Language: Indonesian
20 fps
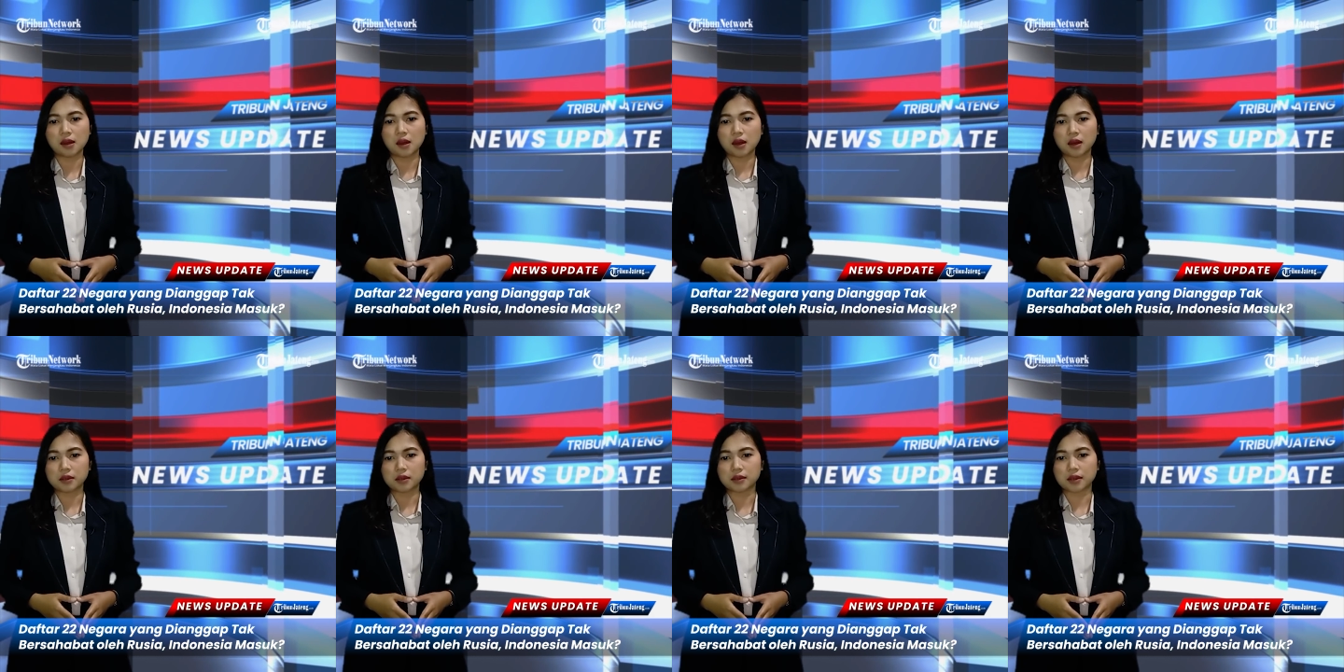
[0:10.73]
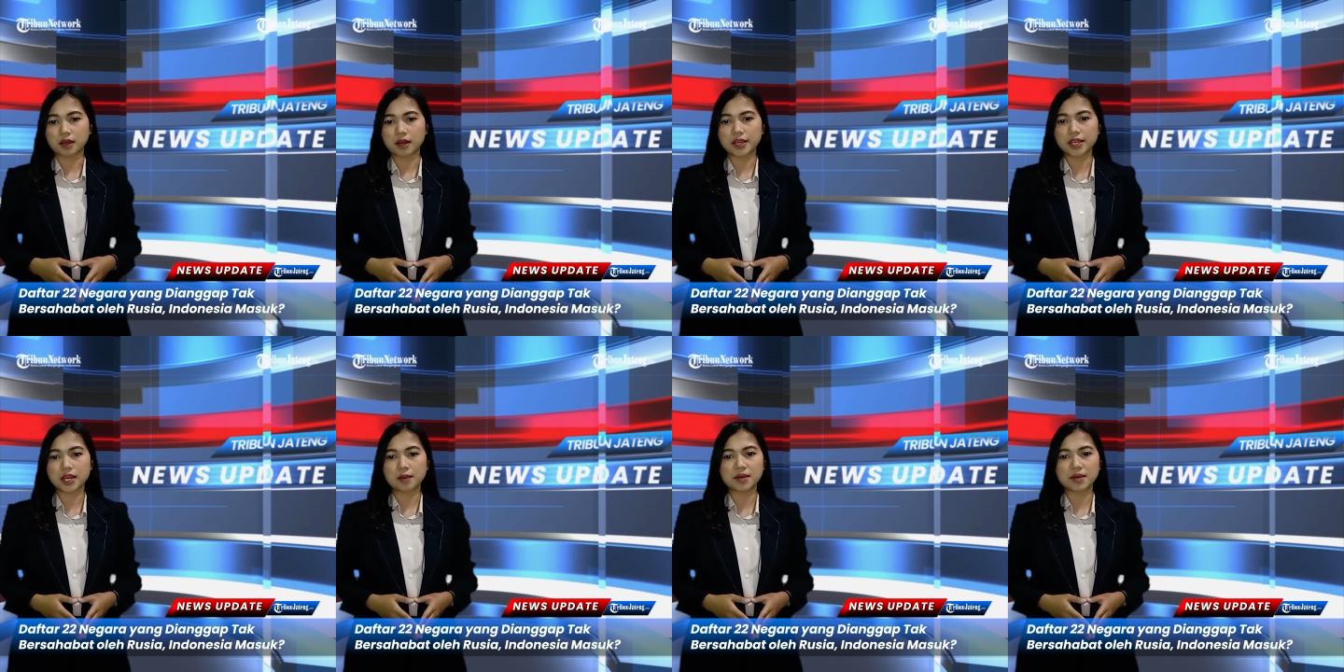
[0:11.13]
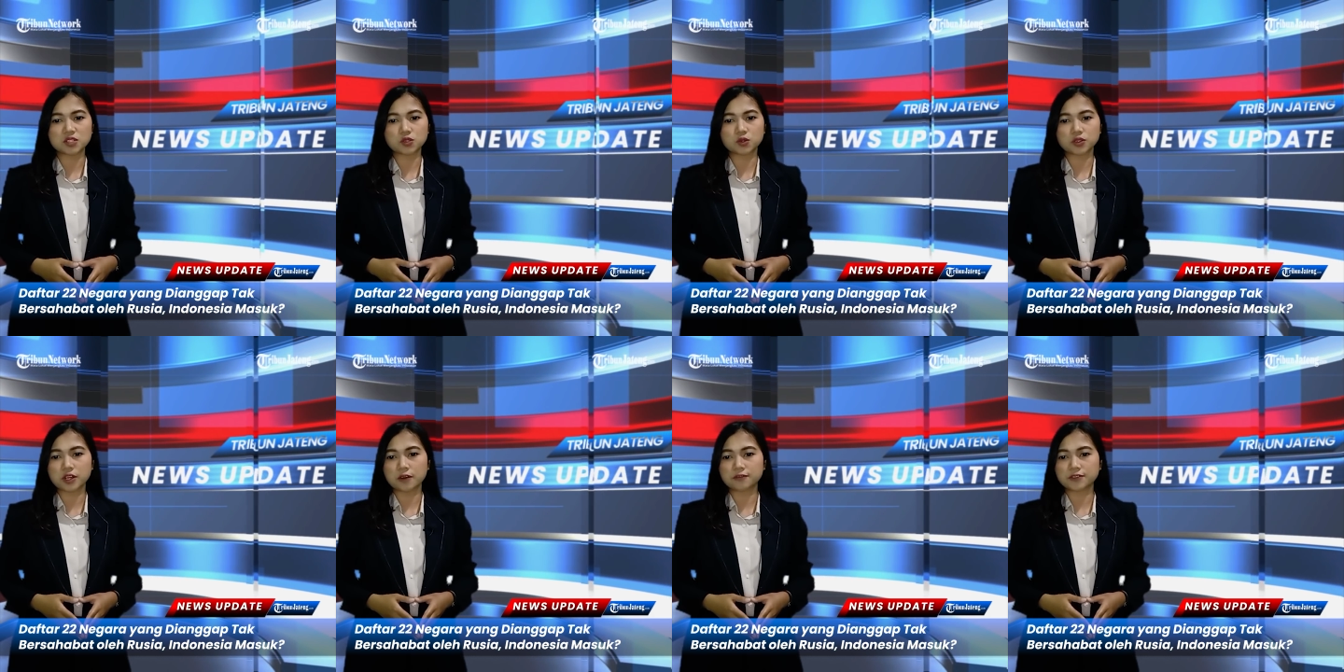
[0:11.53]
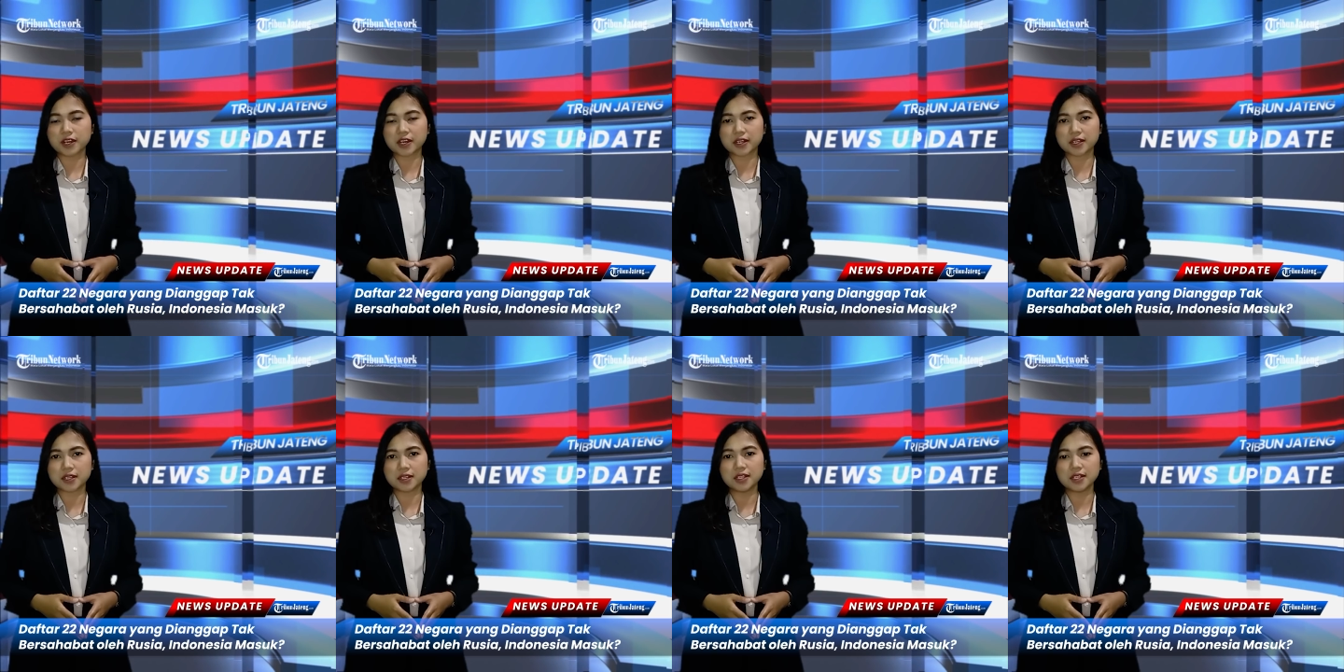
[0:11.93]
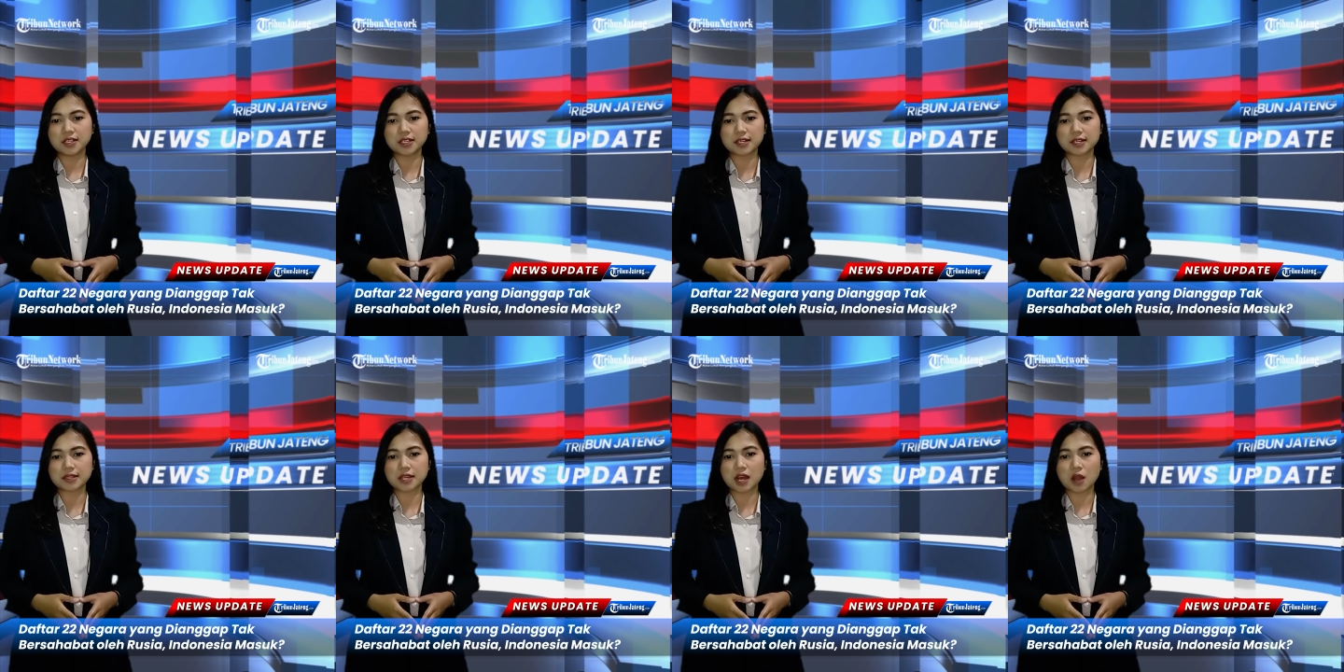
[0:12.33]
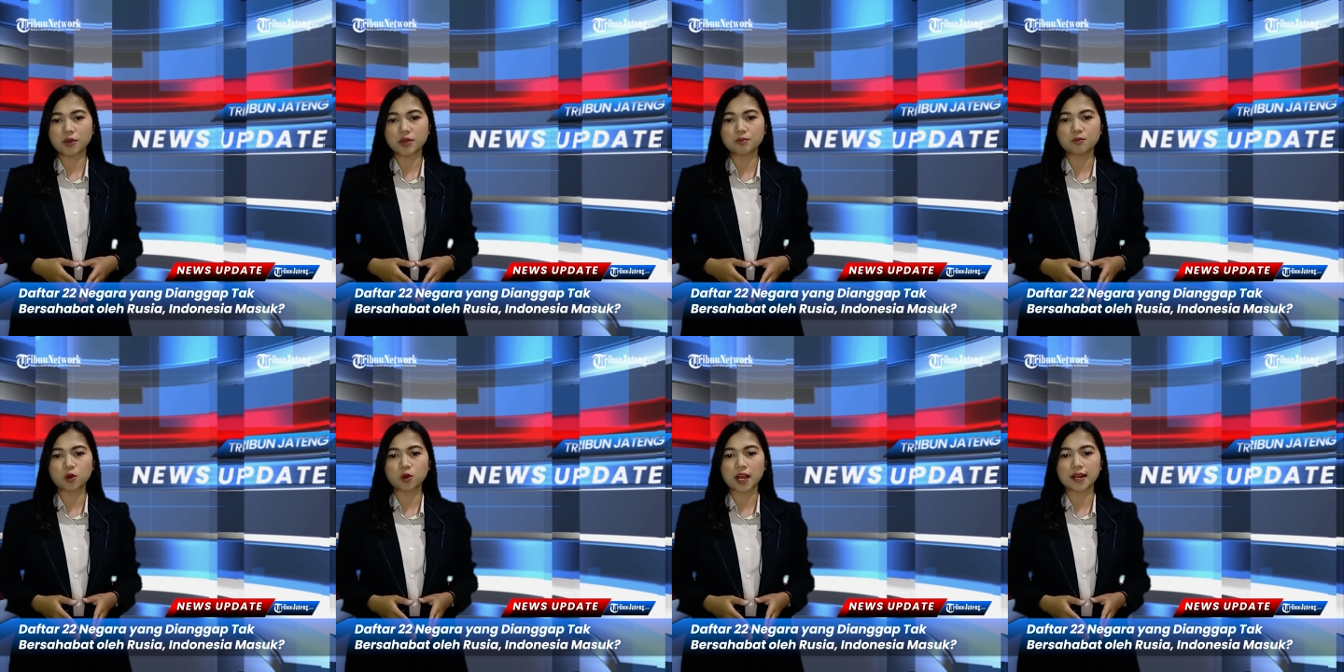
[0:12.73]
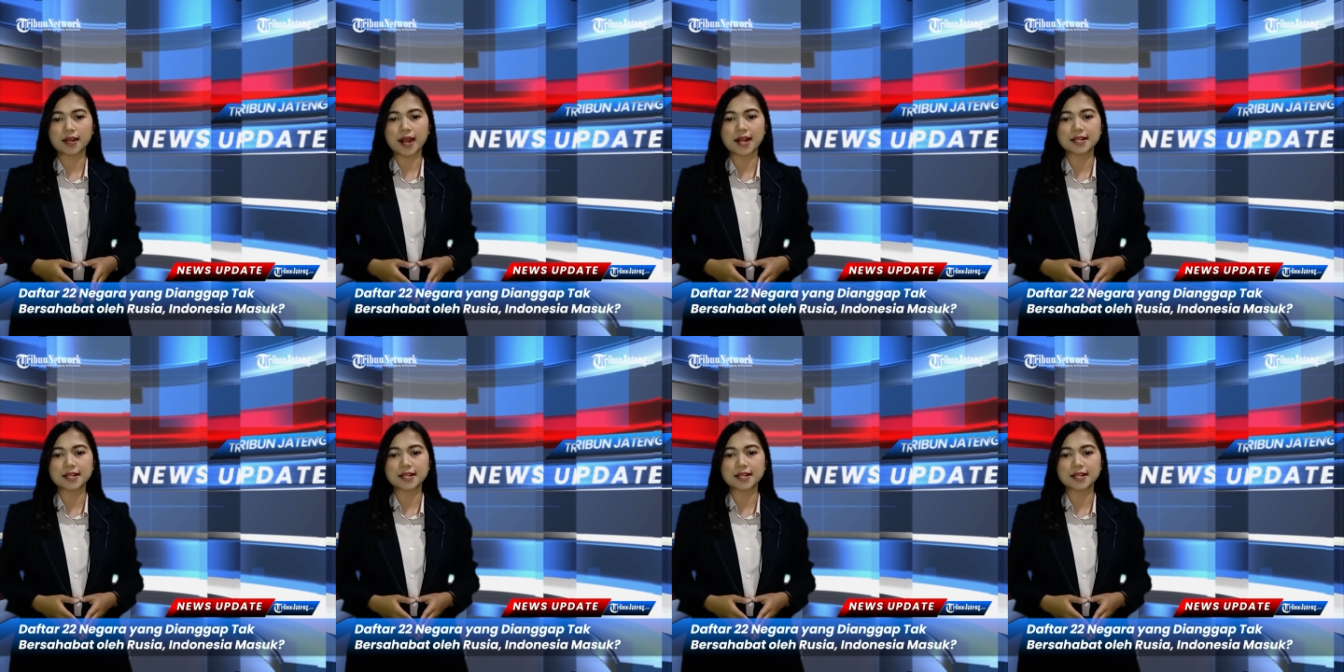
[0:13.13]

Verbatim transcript: Negara yang masuk daftar ini diketahui bukan